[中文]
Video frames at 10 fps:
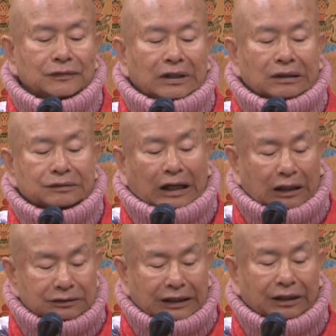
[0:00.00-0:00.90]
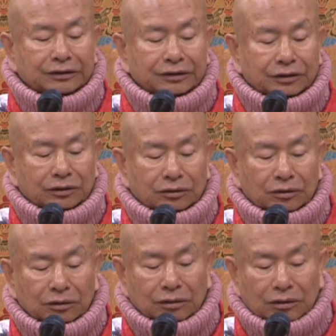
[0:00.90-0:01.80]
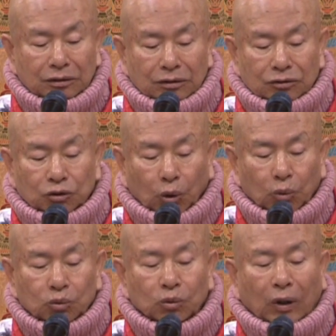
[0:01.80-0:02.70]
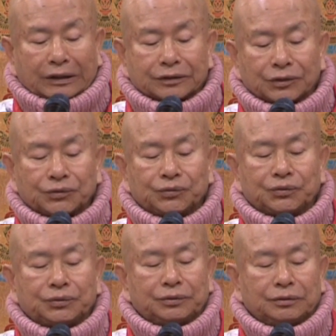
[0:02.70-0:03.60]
常常以柔软的语